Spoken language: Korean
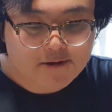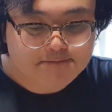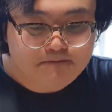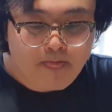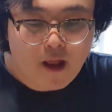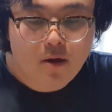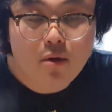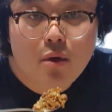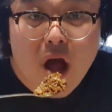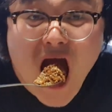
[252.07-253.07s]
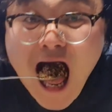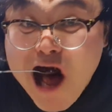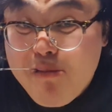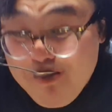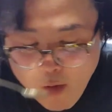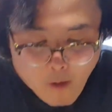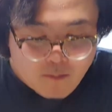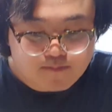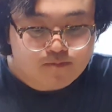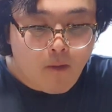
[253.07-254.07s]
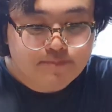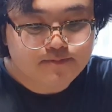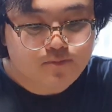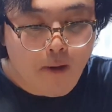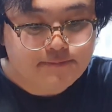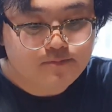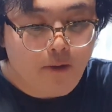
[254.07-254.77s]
음, 거기에 과연